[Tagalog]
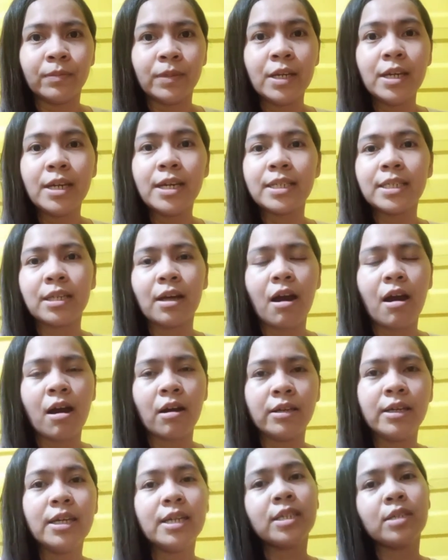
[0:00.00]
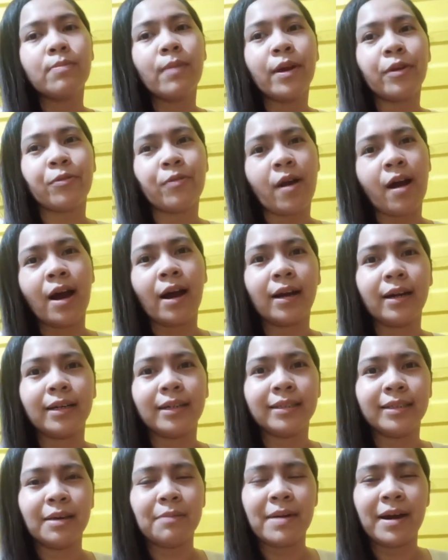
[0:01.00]
he is uh, he is my rock,
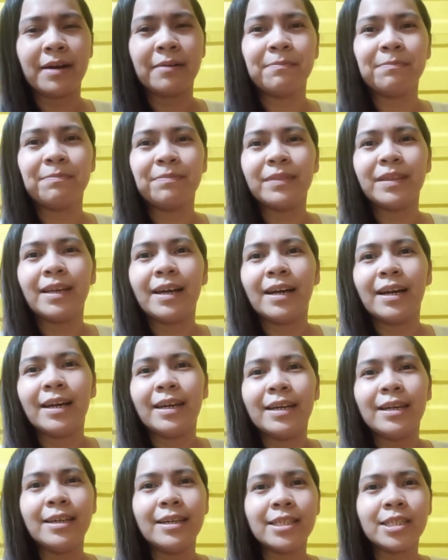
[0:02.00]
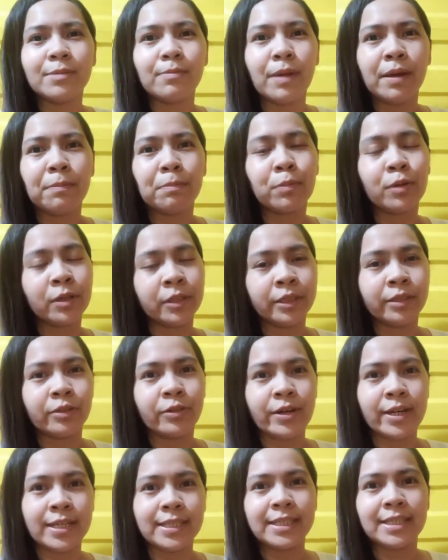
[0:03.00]
'di ba? He is my
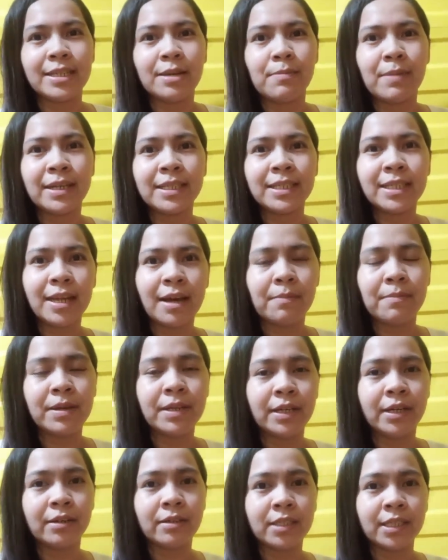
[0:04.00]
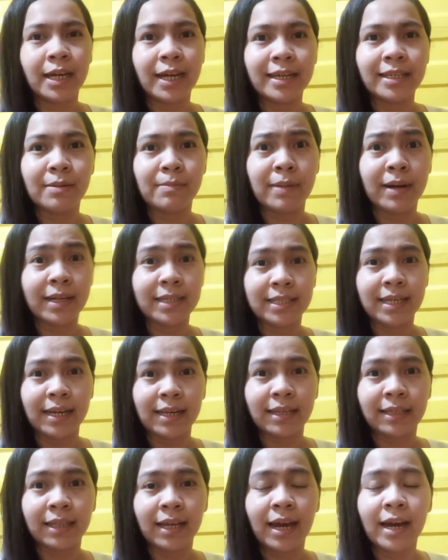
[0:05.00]
fortress, 'di ba? Sinabi niya 'yan sa kanyang mga
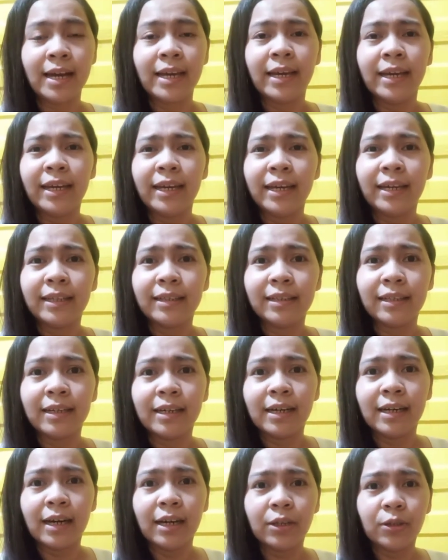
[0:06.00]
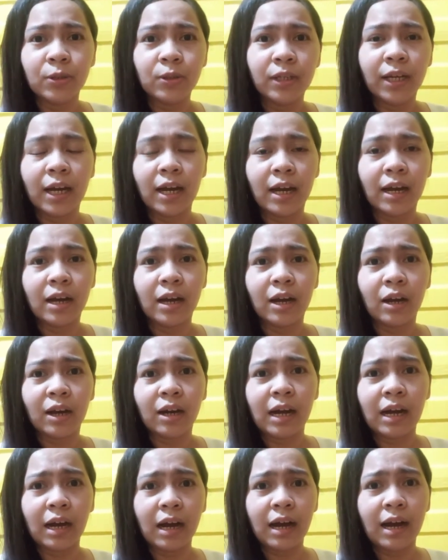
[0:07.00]
salita. And yun nga,
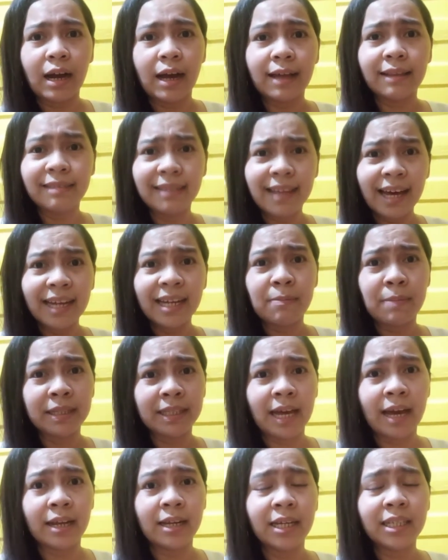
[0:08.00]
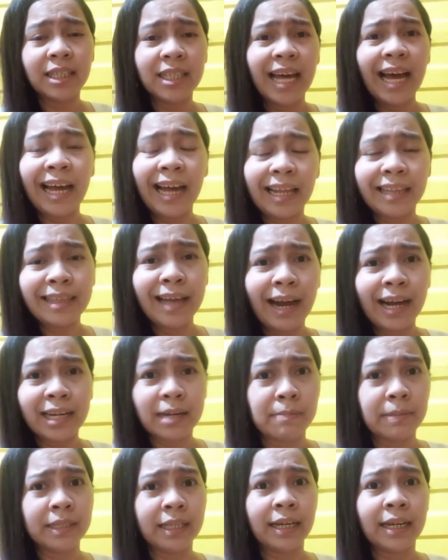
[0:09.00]
handa na ba ta handa handa ka
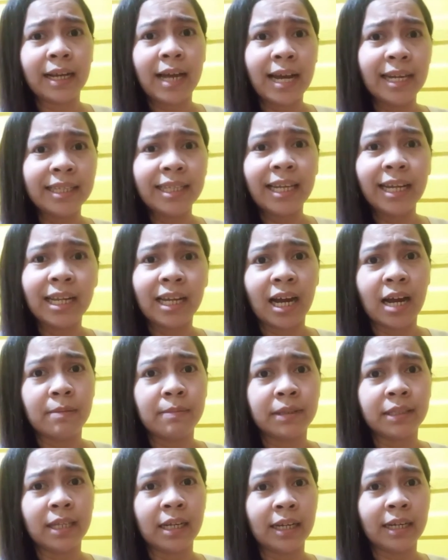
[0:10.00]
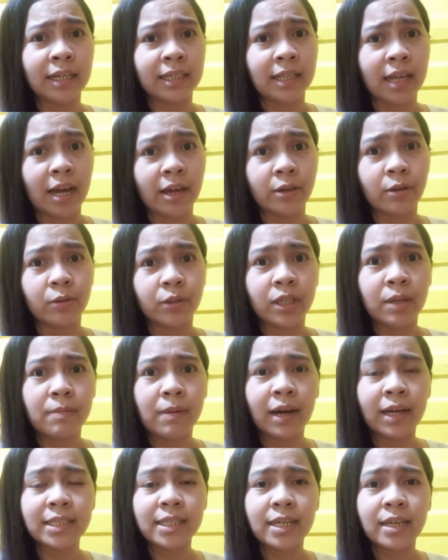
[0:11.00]
na ba talaga? Handa na nga ba talaga tayo, 'di
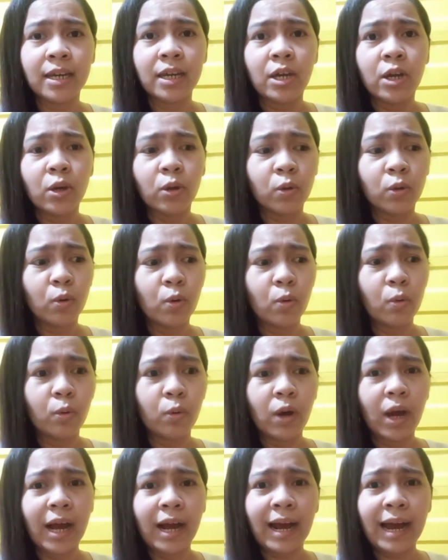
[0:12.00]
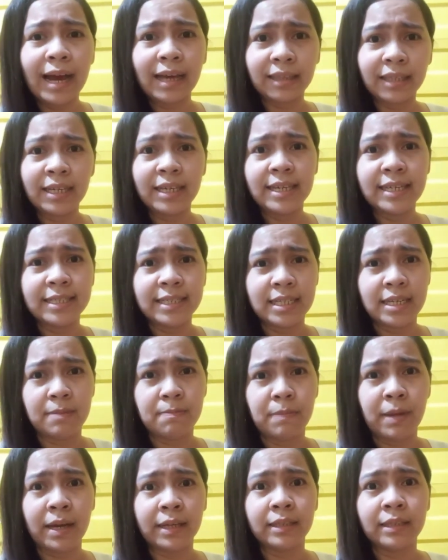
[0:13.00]
ba? Kasi kung ang ating
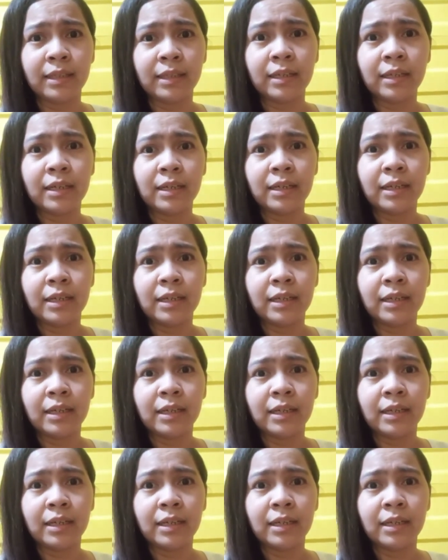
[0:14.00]
isipan